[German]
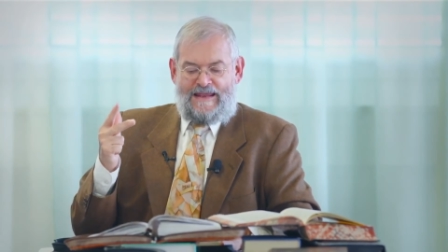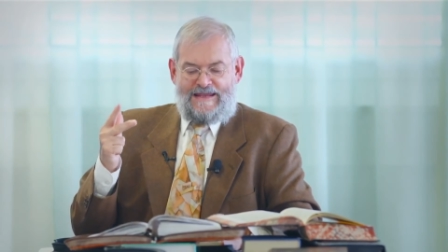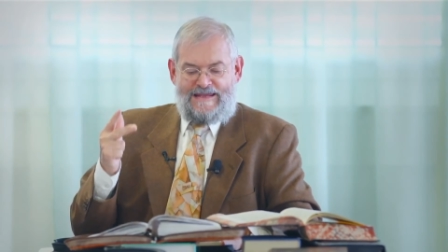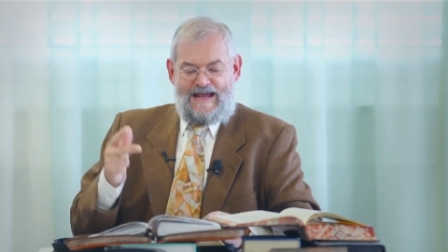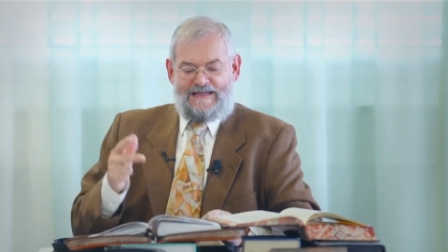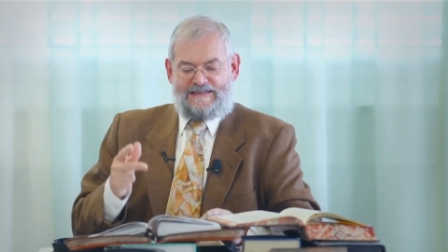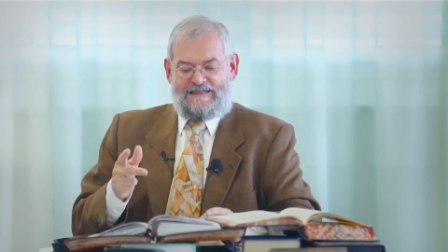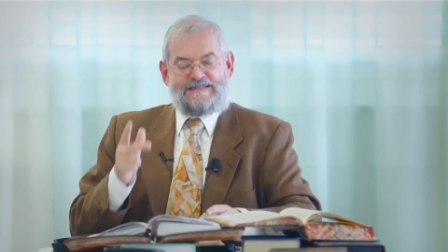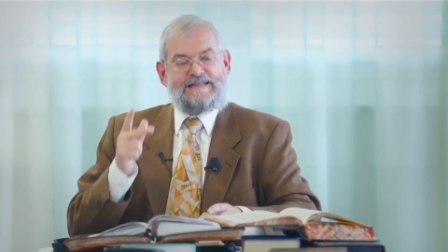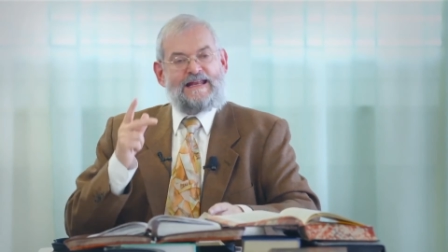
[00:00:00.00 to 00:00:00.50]

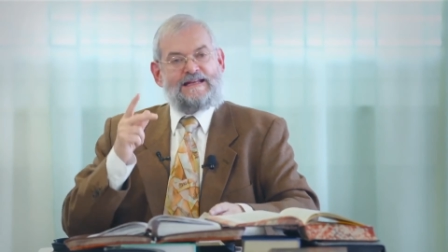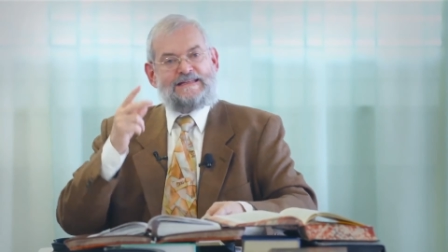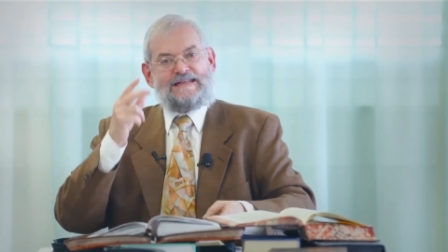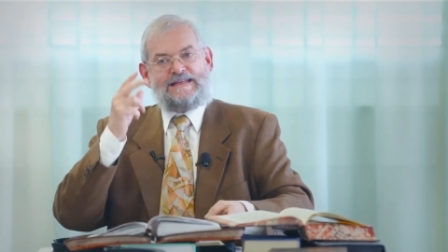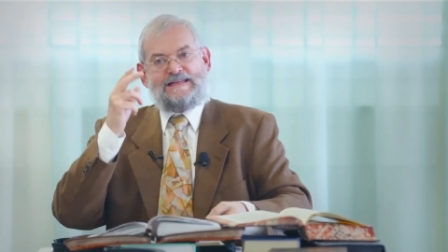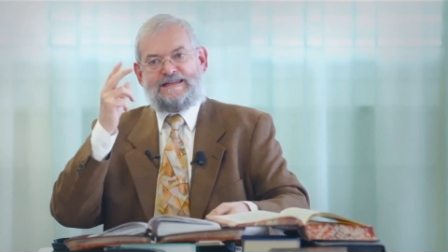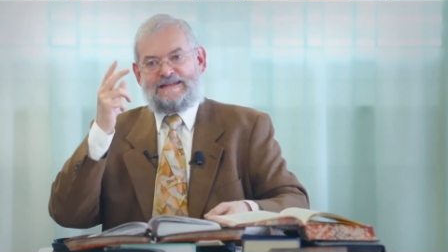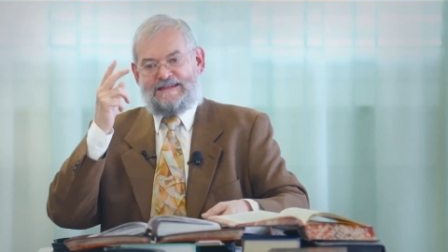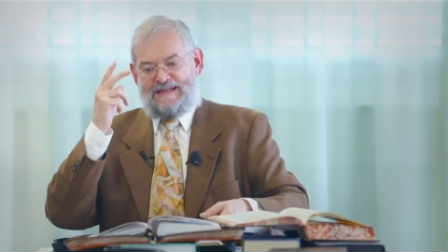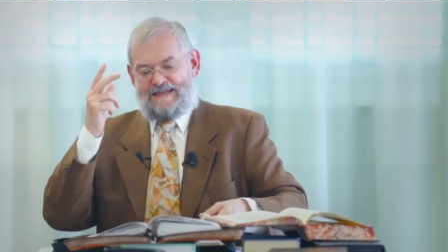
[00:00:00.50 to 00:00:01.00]
Ja, das sind ja
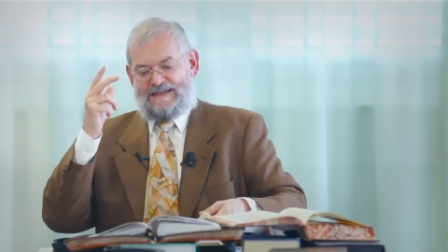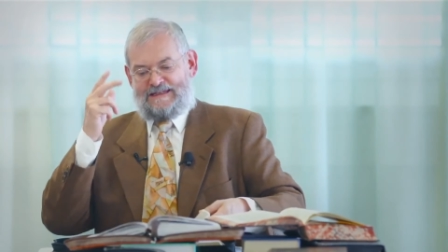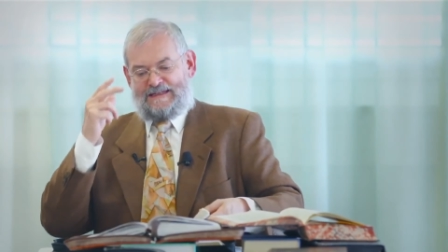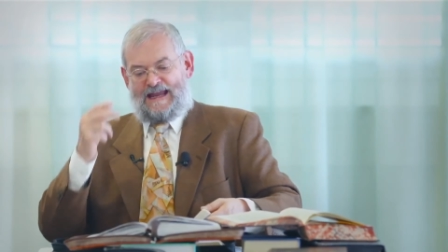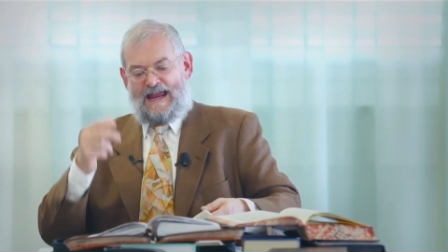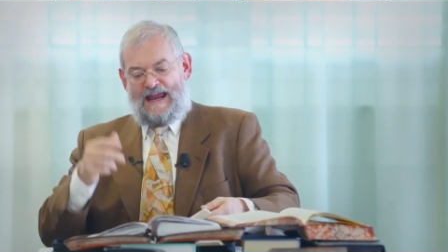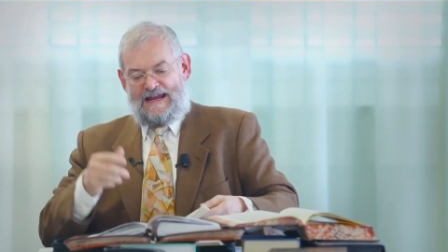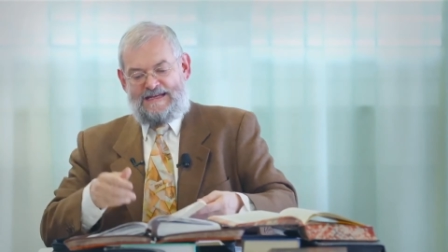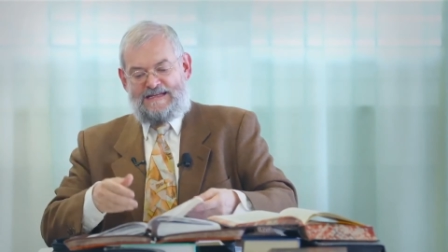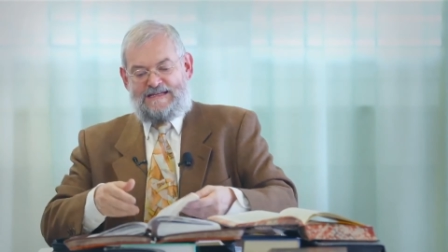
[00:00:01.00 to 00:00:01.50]
die, die
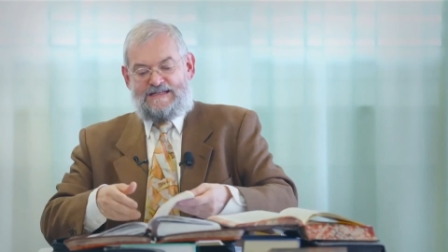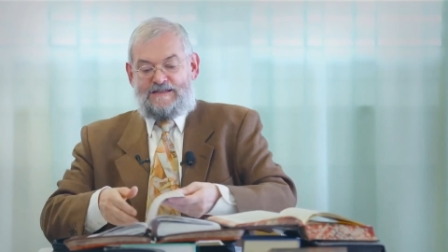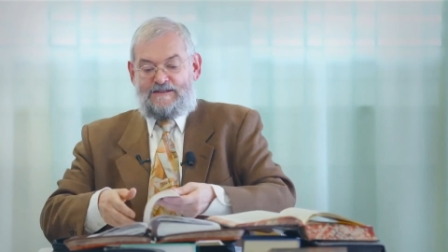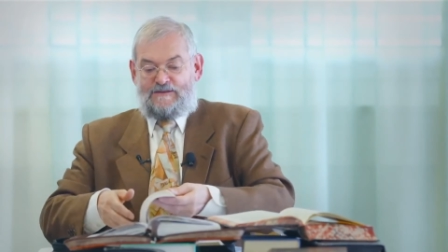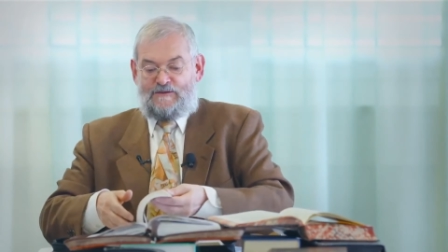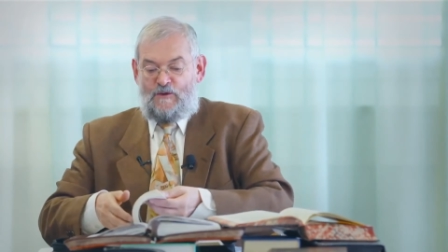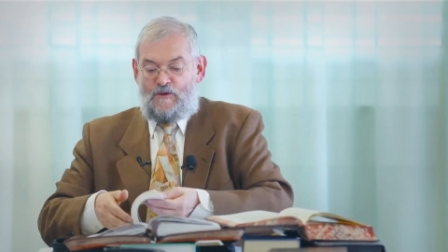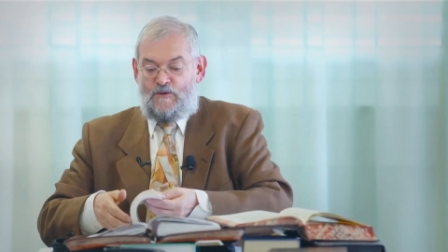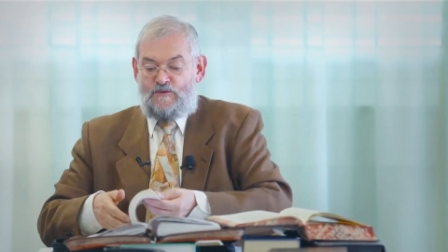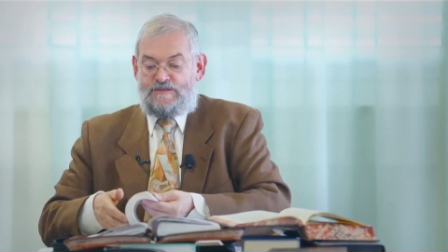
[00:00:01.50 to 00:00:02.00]
drei
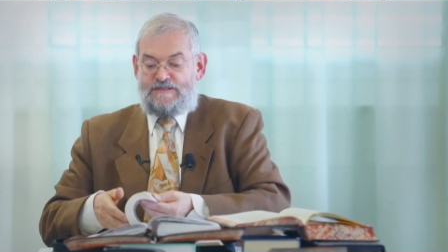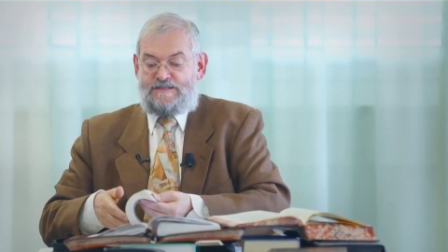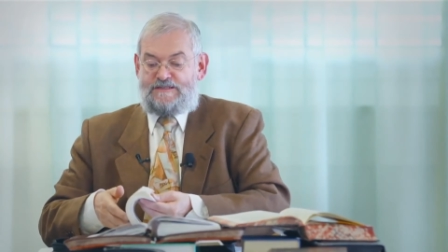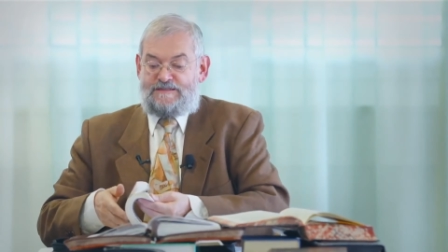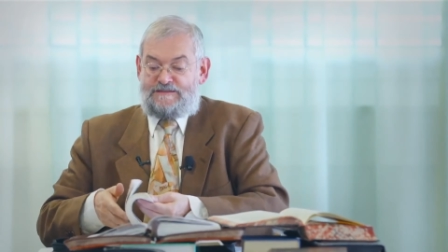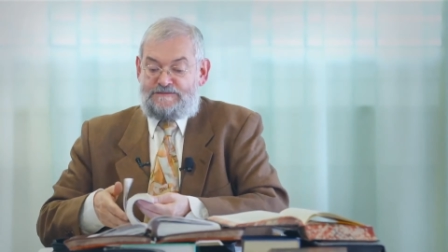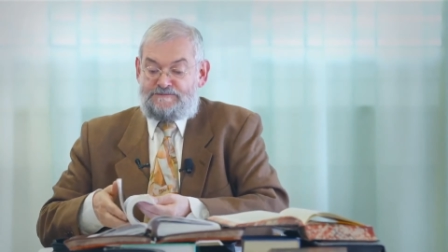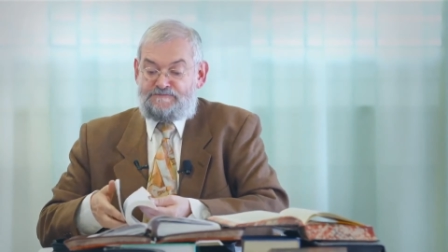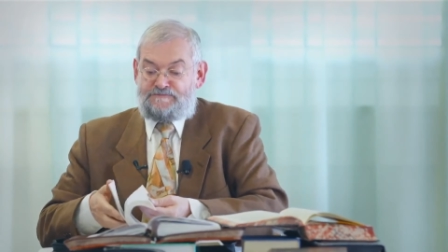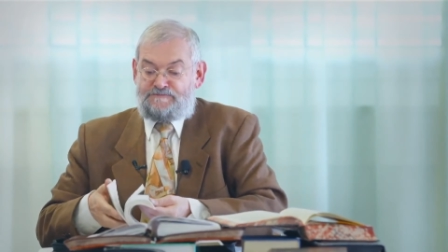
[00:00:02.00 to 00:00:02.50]

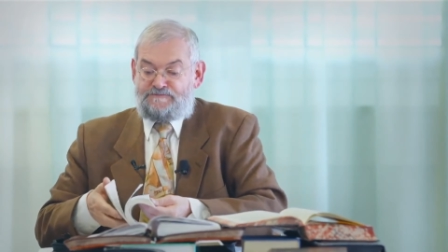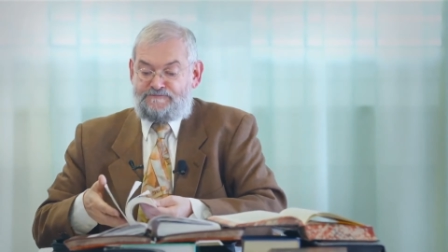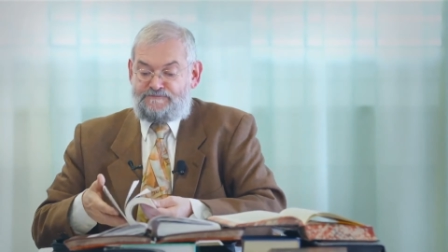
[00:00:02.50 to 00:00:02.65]
großen